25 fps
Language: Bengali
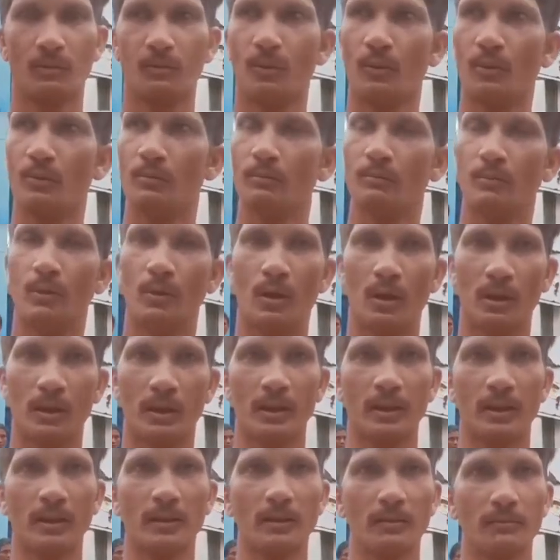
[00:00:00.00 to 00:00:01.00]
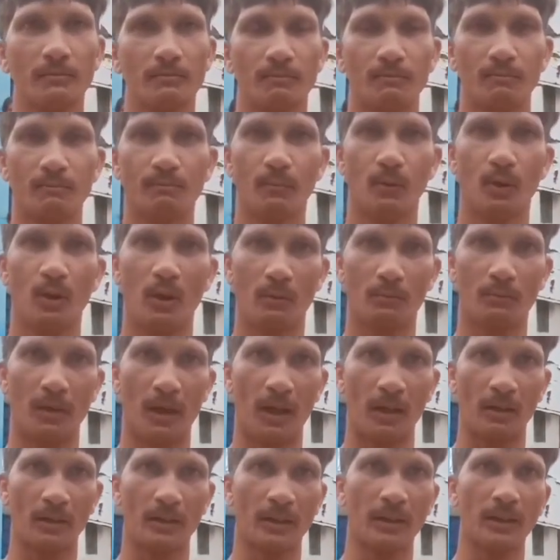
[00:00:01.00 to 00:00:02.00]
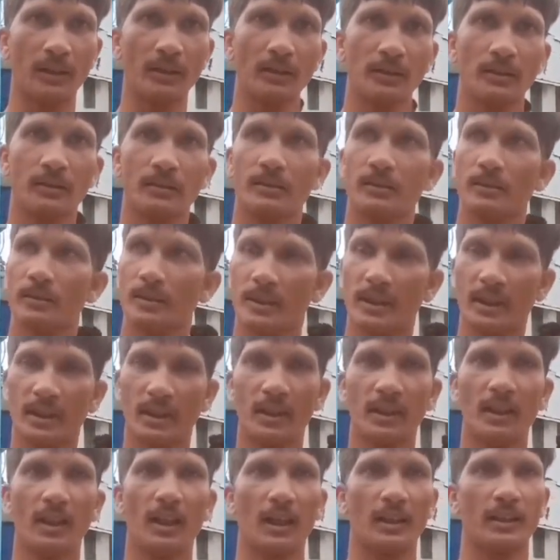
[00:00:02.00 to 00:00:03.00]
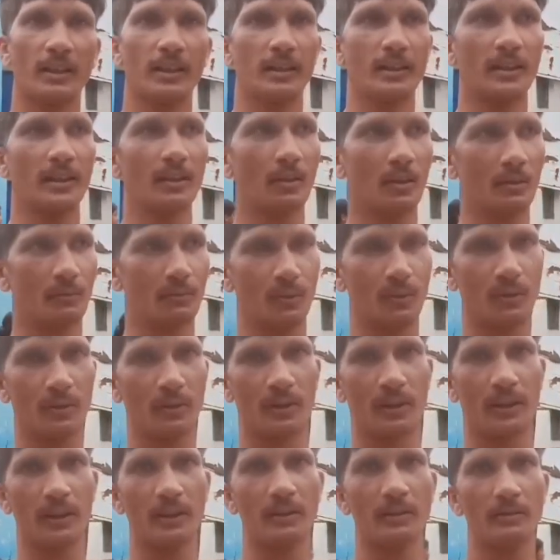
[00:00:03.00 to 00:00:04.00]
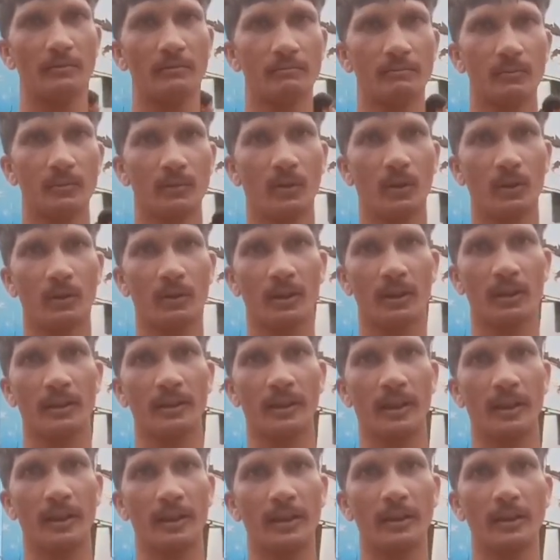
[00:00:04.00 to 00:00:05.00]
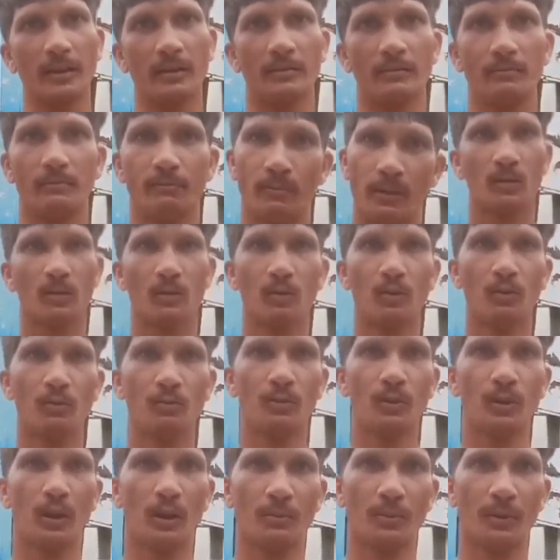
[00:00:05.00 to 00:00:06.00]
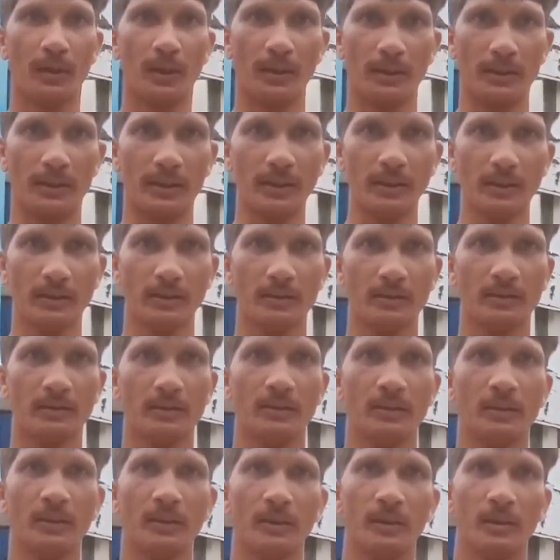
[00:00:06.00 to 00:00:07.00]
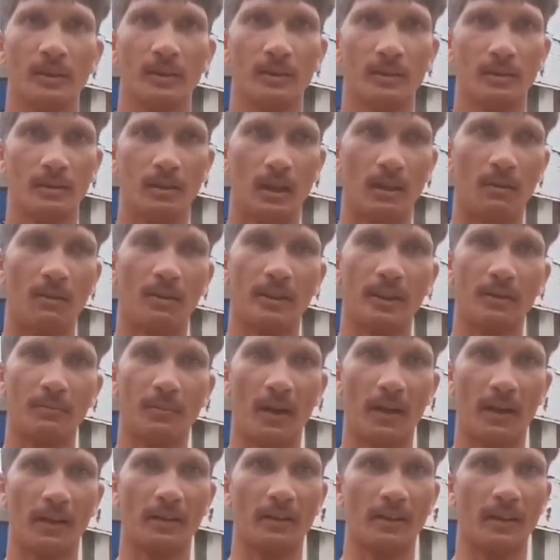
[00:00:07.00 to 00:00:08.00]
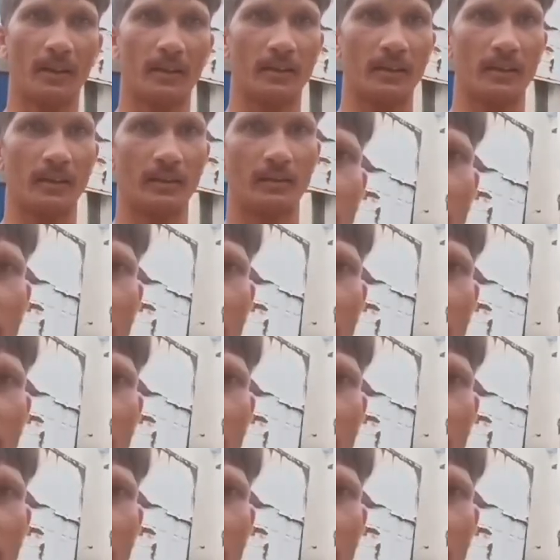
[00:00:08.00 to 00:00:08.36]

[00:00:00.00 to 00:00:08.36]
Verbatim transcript: তো ওকে ওর ভাইকে শিকলি লাগিয়ে দেয় ওর বোনকে ঘর থেকে টেনে খুম করে ফেলেছে কোথায় আমাদের বারান্দাতে